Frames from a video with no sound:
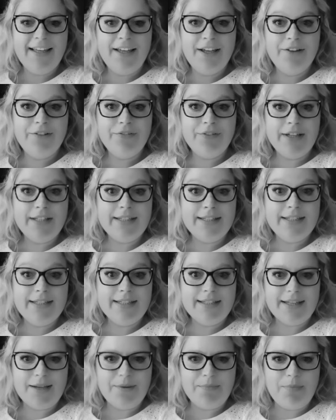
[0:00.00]

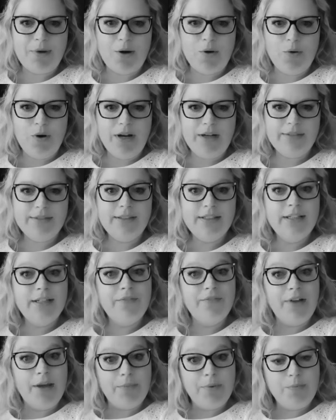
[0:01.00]
Franziska Bauer,
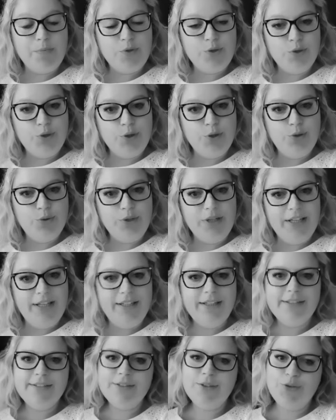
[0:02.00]
Werbepsychologie
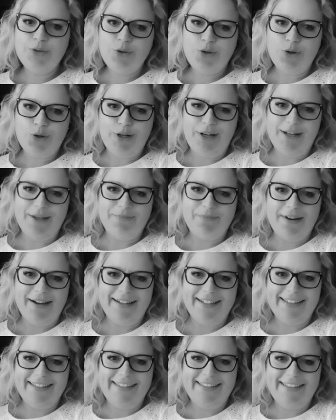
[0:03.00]
und Online-Marketing.